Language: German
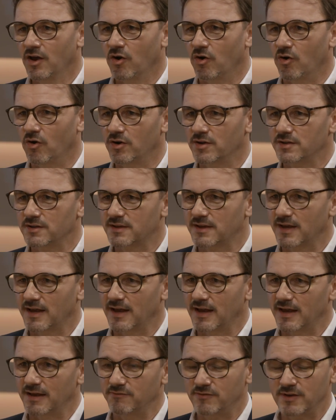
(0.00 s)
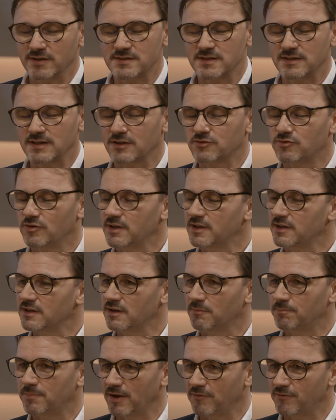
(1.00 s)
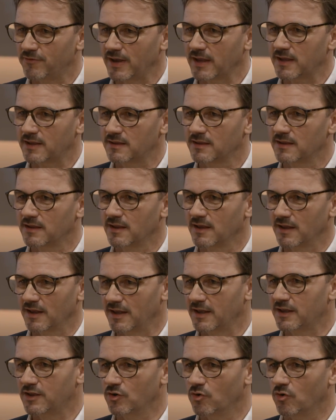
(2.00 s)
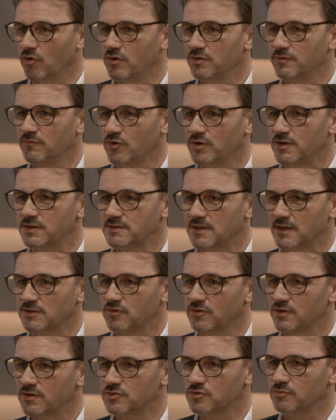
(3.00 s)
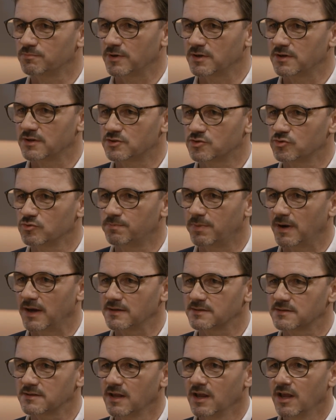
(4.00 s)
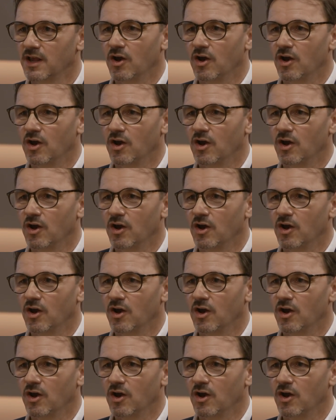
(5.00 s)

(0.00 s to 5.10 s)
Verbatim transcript: Und äh, wir sind natürlich in einer perfekten Region, wo das natürlich super dazu passt.